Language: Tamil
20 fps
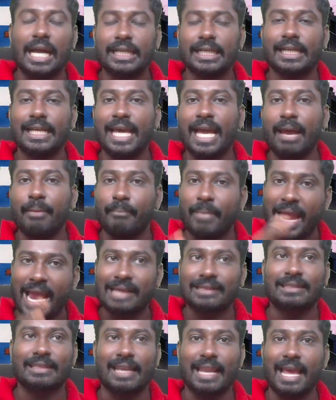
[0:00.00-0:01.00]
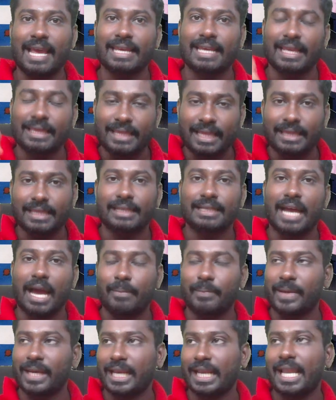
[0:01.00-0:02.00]
ஆண்டில் மேக்ஸில் எந்தெந்த
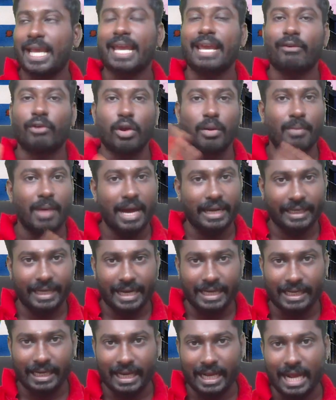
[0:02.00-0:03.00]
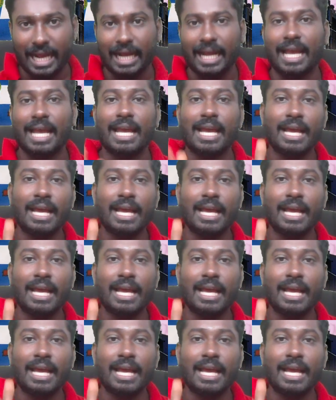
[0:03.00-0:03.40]
டாப்பிக்கில் எவ்வளோ மார்க் கேட்டிருக்காங்க